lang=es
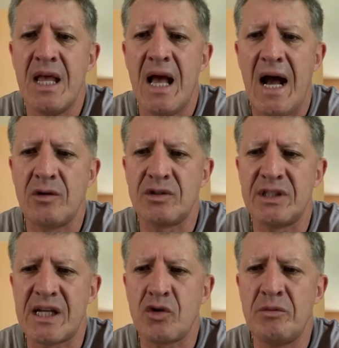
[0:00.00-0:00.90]
a los
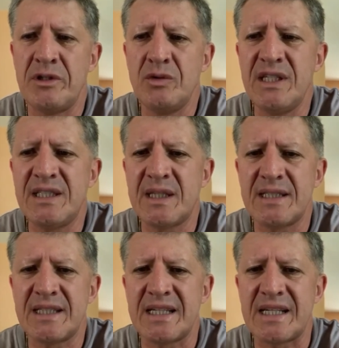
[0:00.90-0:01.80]

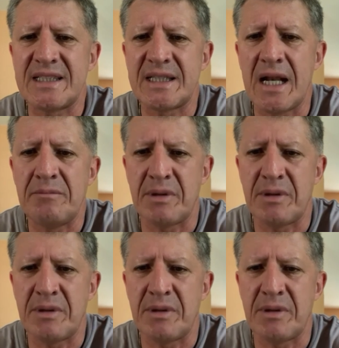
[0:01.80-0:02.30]
narcomenudistas de cristal